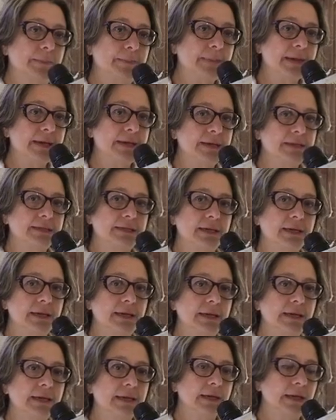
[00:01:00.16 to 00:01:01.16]

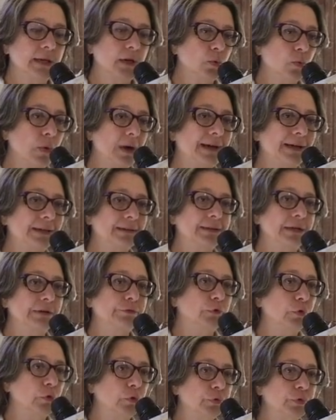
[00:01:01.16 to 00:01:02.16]
mese e che riguarda
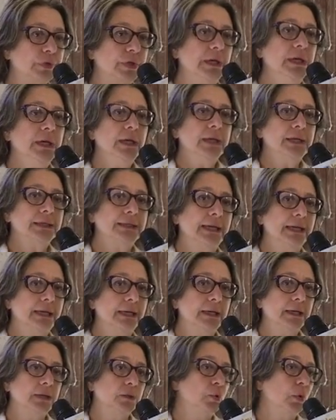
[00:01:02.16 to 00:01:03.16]
fondi
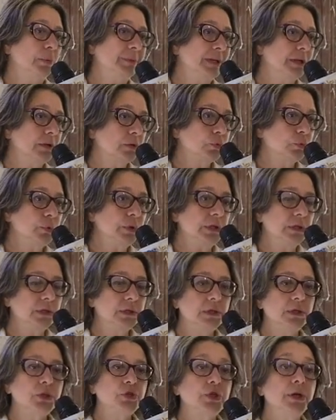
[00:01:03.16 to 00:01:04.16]
del
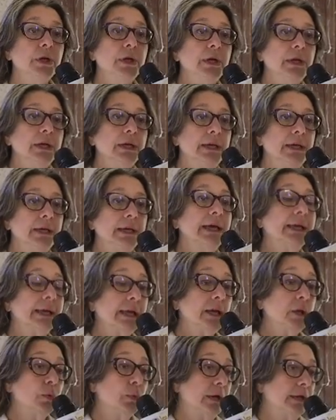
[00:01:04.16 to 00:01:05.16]
2015 eh, e
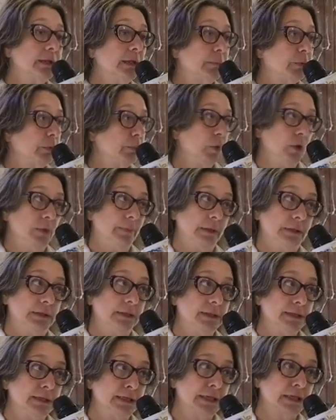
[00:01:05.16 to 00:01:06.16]
che riguarda proprio
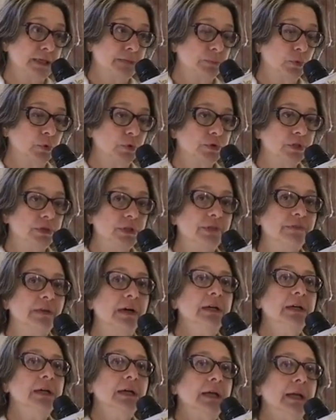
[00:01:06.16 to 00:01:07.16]
l'impiantistica
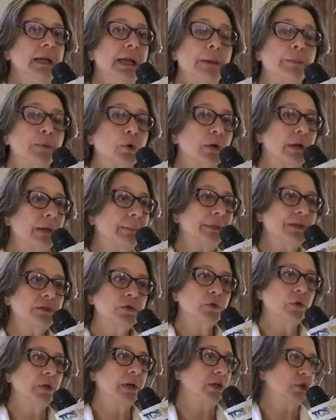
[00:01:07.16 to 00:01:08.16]
sportiva. La
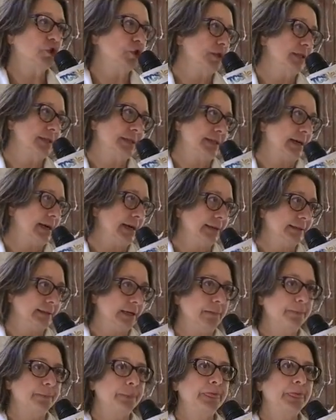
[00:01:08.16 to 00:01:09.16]
programmazione c'è
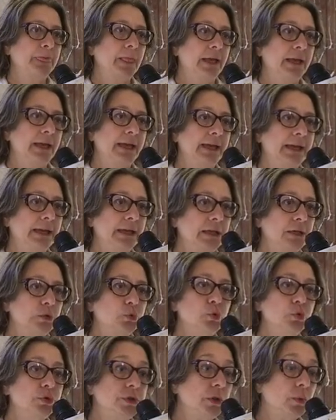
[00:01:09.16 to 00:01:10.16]
stata, mm,
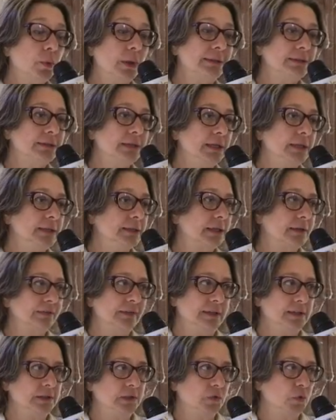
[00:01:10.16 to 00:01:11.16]
tutti quanti gli
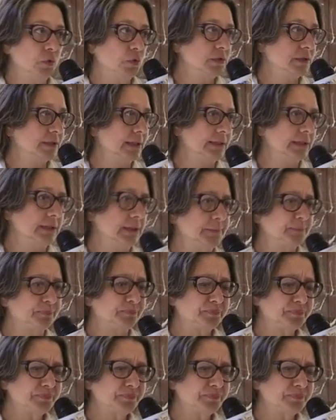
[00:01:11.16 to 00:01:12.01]
interventi sono stati